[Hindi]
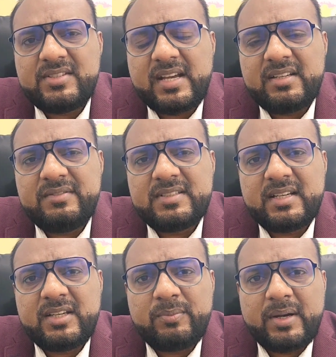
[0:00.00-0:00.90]
शेंगन वीज़ा
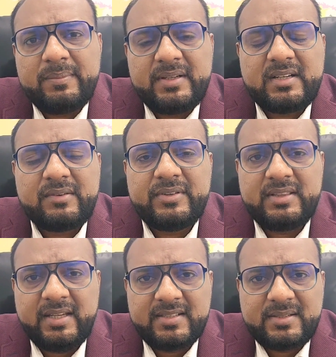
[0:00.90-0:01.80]
की अपॉइंटमेंट काफ़ी
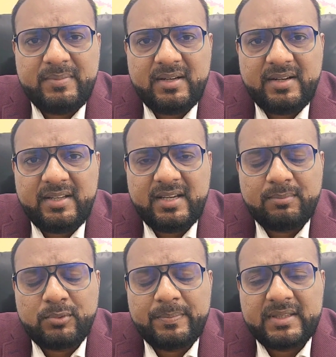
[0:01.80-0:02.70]
देर से मिल रही है
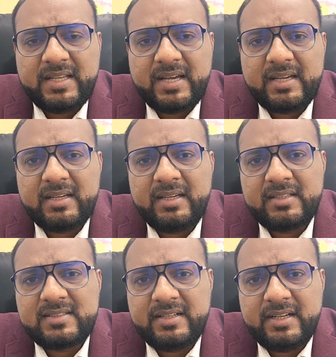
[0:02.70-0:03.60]
आपको पता है
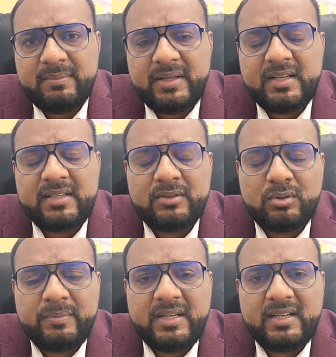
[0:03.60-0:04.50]
एक से डेढ़ महीना या
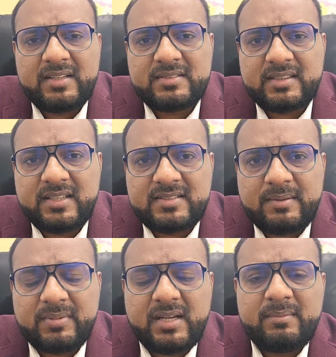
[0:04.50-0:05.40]
दो महीने लग जाते हैं
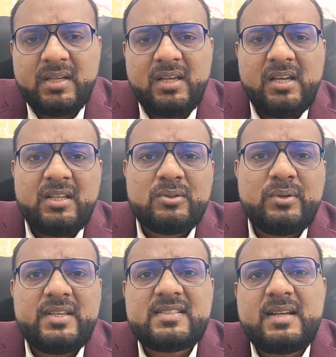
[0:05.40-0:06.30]
समटाइम तो
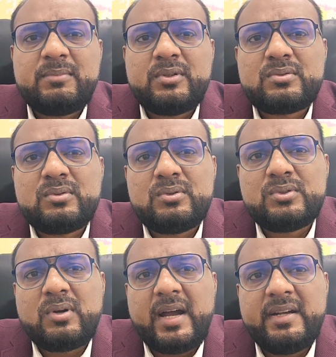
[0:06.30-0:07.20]
इस टाइम दोस्तों
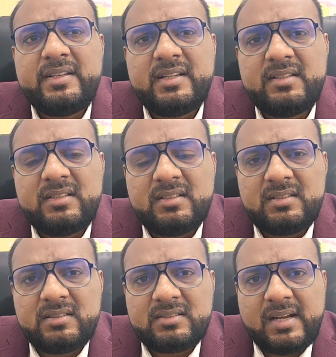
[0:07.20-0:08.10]
जो आइडियल
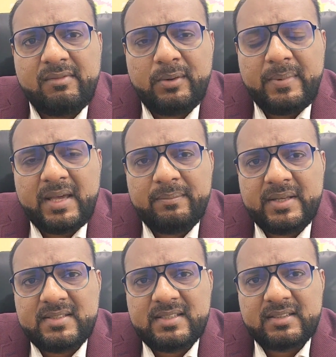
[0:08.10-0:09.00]
ट्रैवल प्लान
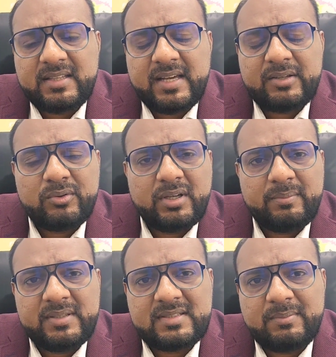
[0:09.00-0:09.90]
बन सकता है क्योंकि
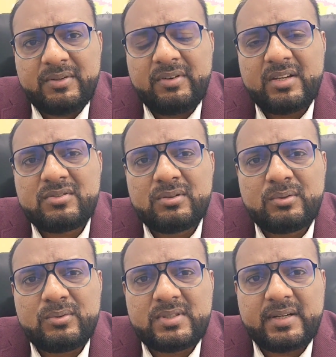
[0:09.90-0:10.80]
अभी समर वेकेशन तो
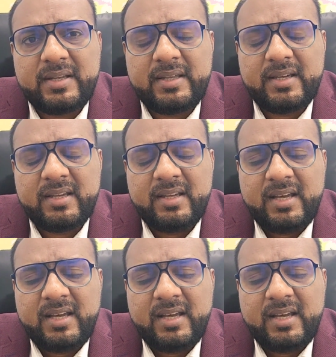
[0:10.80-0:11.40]
गुजर गई है